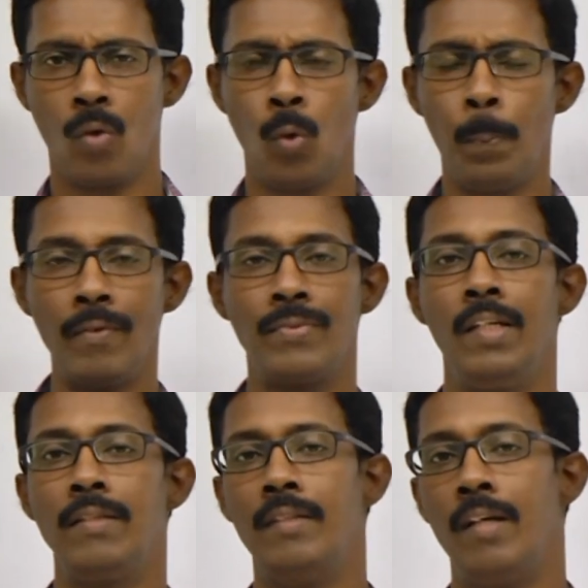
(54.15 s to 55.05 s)
group of
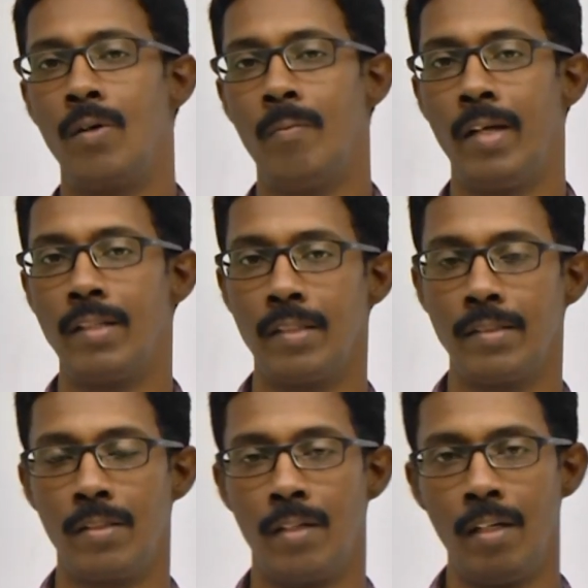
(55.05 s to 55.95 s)
cells they are
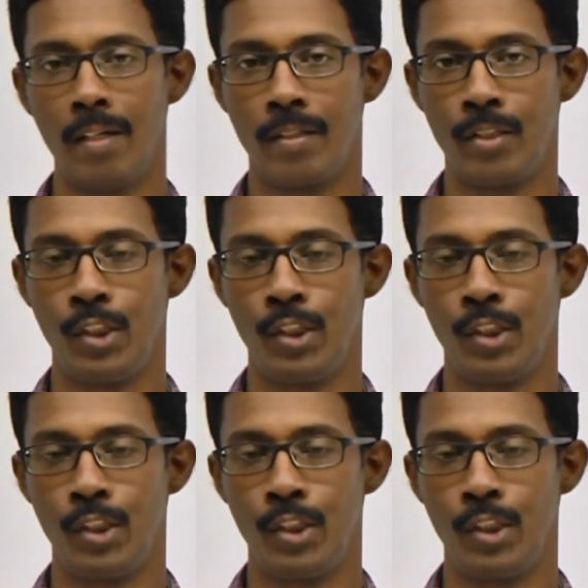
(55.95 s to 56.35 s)
going